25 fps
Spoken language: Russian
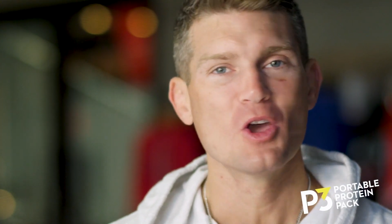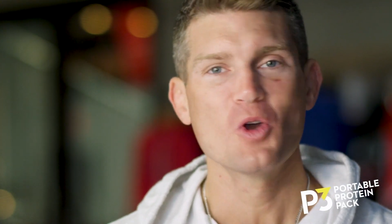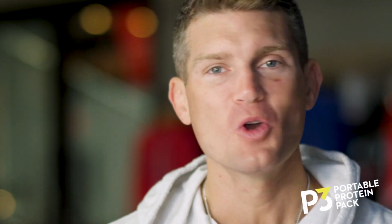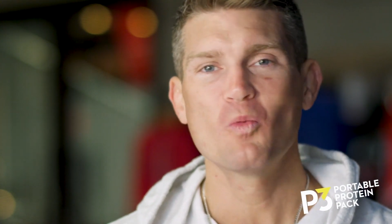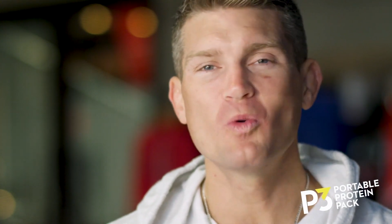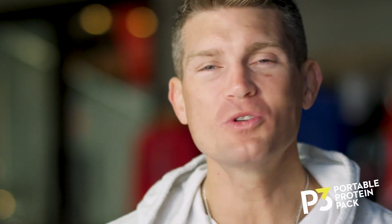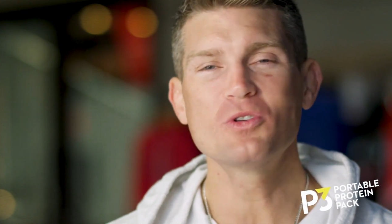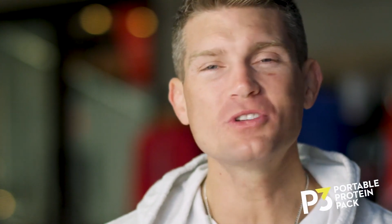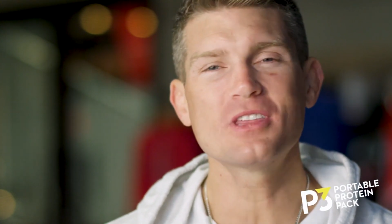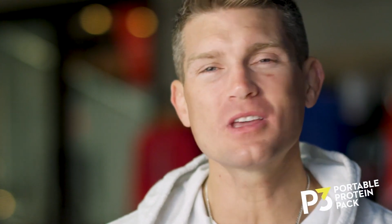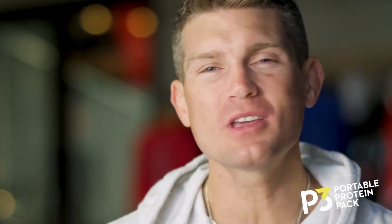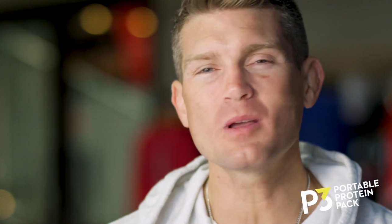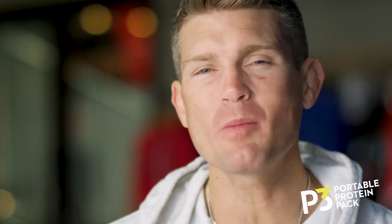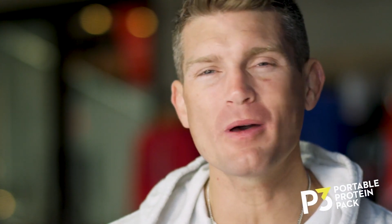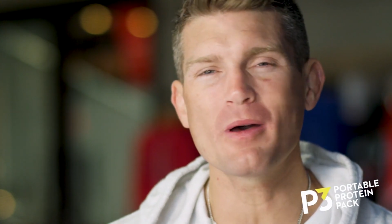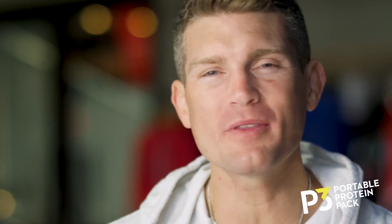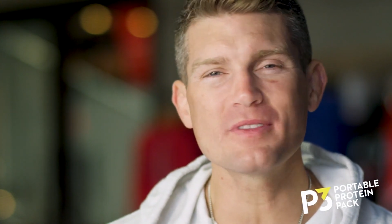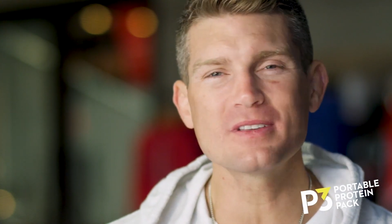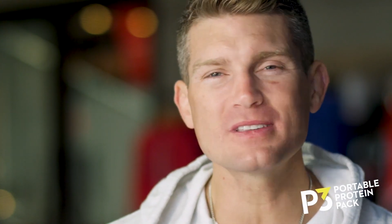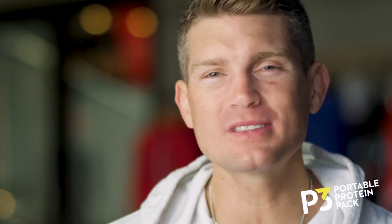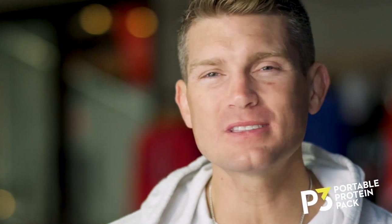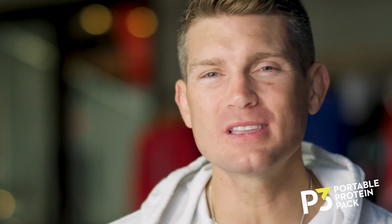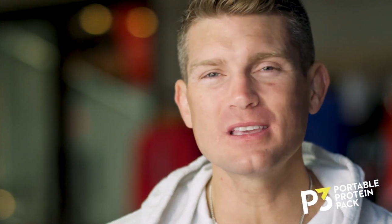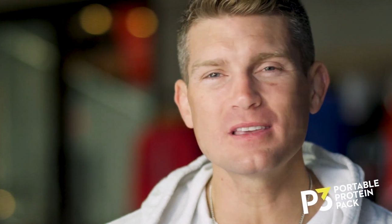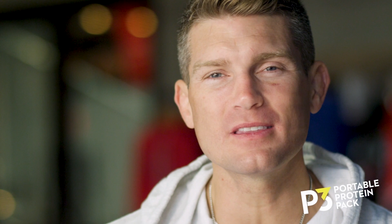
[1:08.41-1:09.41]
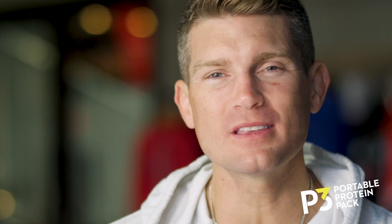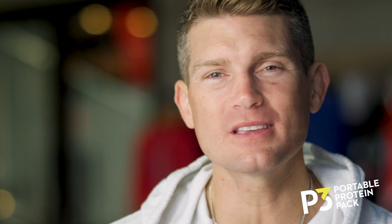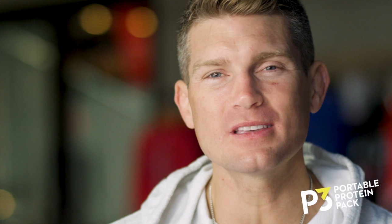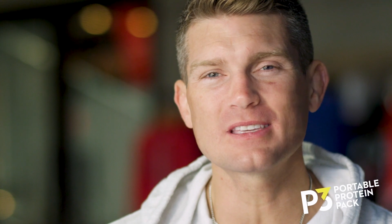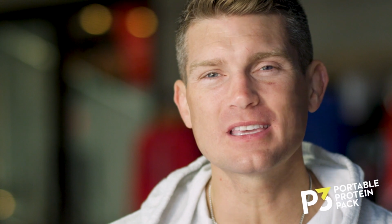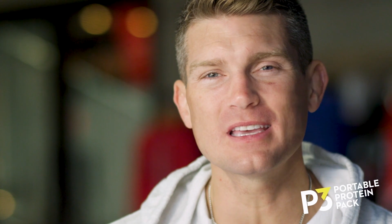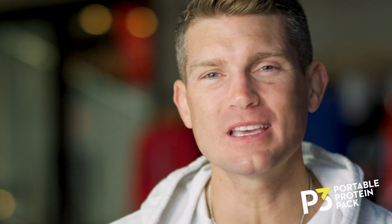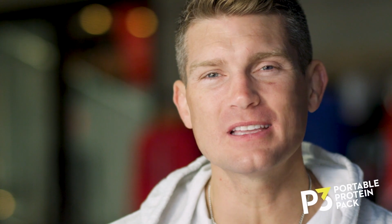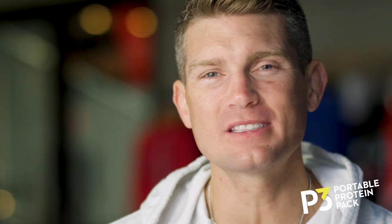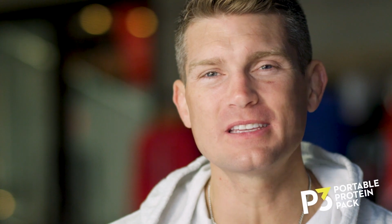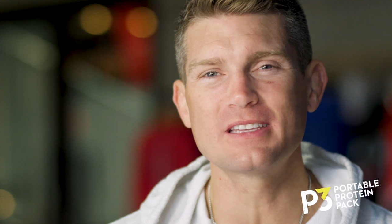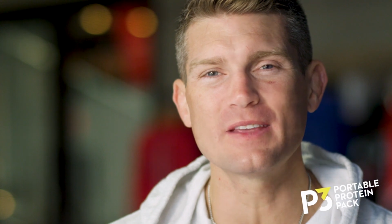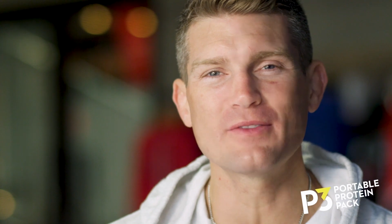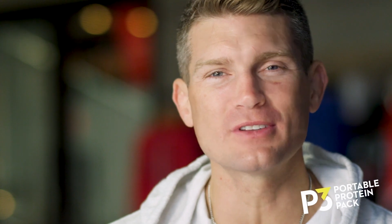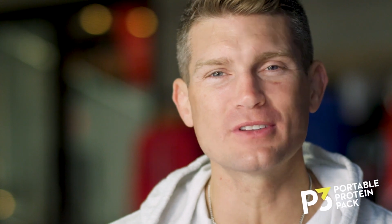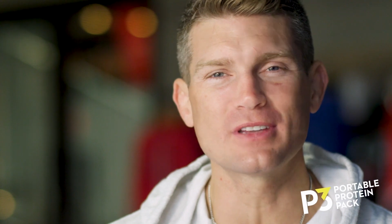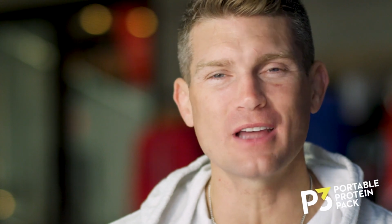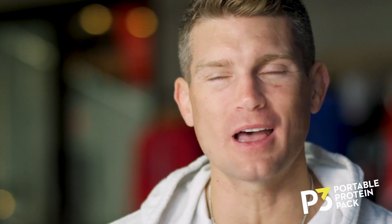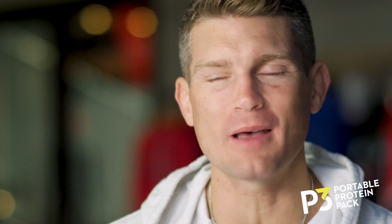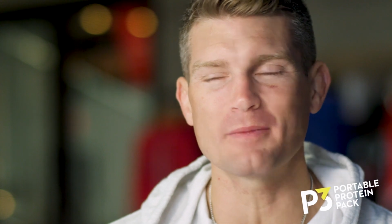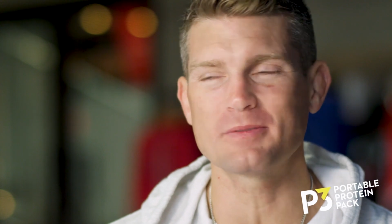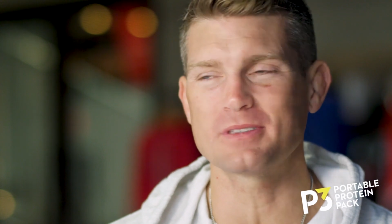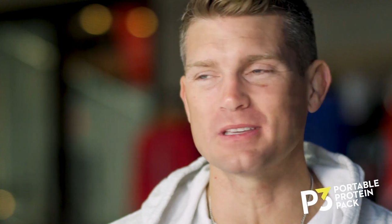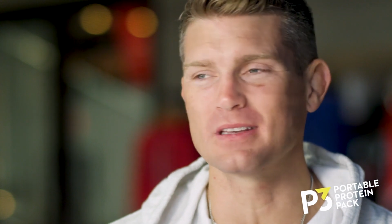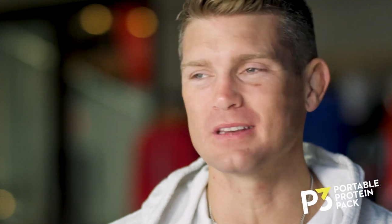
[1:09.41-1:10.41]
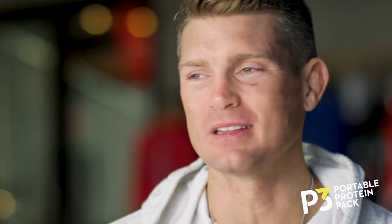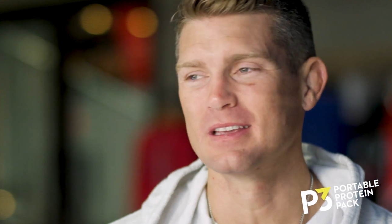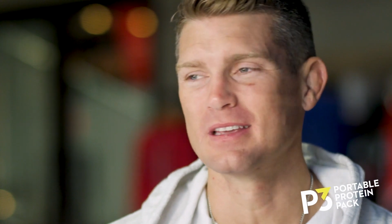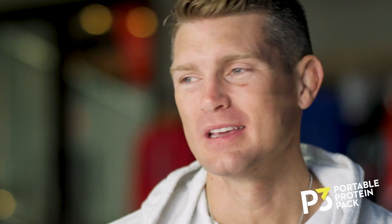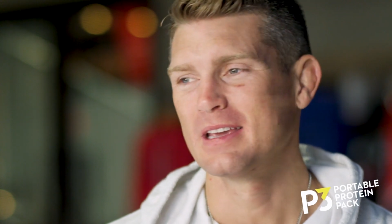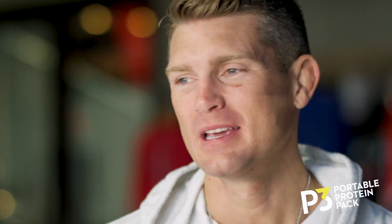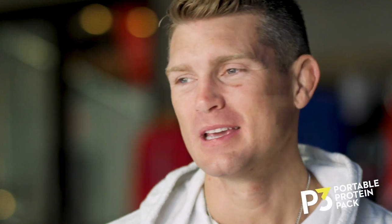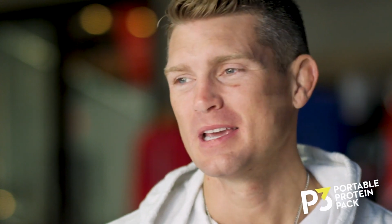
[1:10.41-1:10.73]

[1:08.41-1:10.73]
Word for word: что ты можешь сказать об этом Стивене Томпсоне?»